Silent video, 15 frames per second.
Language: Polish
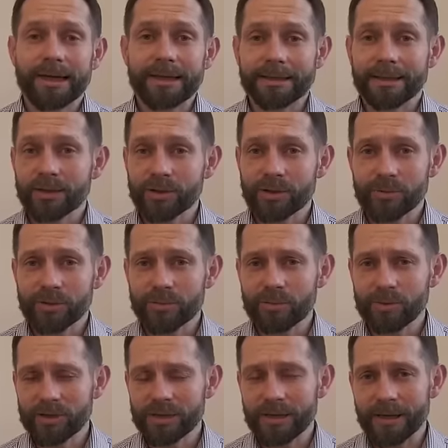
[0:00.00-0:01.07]
a także
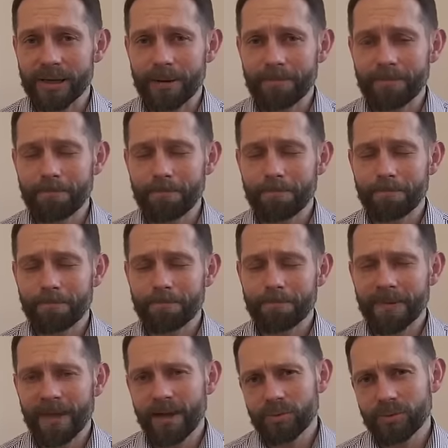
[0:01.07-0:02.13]
przebudzenia.
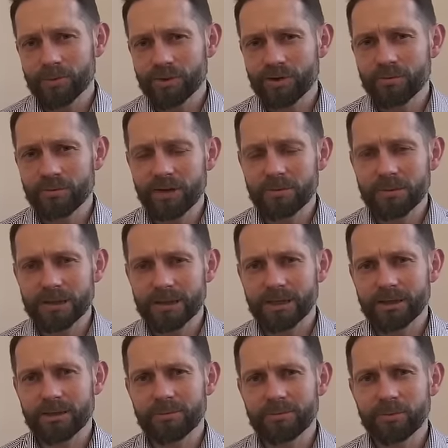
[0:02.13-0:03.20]
Potrzebujemy
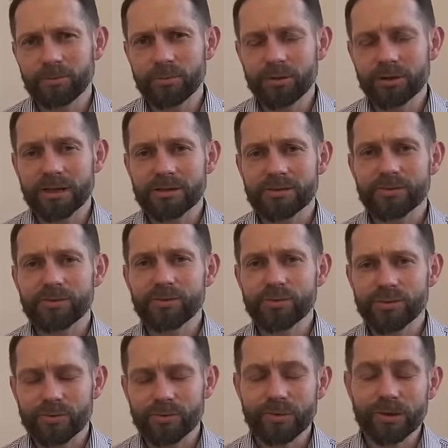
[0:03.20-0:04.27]
tego, aby Bóg nas
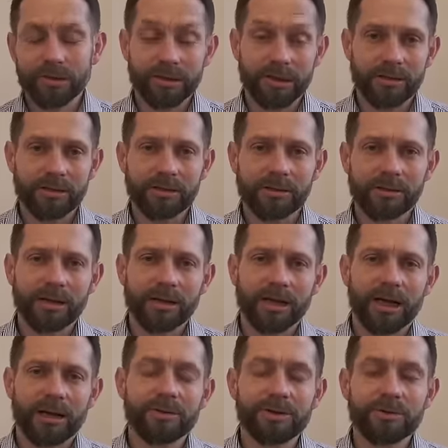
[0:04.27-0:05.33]
użył do tego,
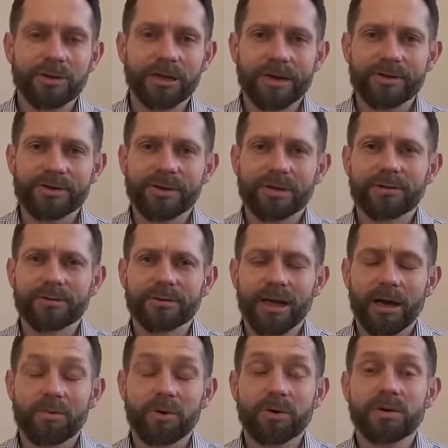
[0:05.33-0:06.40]
abyśmy każdego
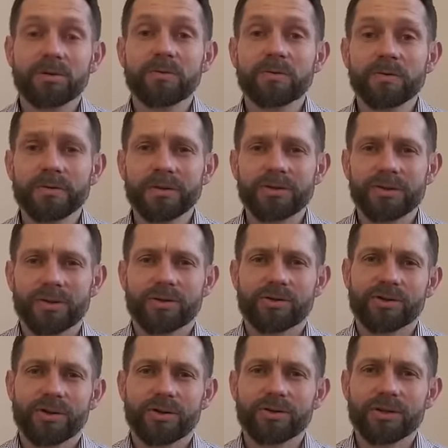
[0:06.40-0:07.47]
dnia mogli mówić,
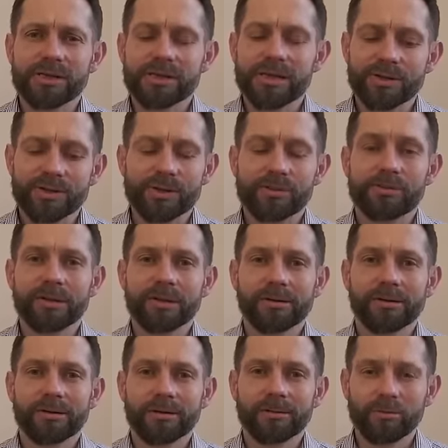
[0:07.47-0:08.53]
że On jest naszym
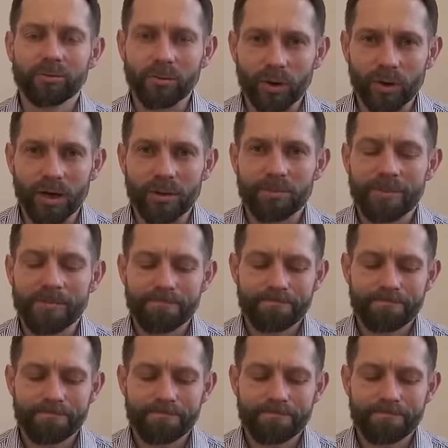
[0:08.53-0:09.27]
Bogiem.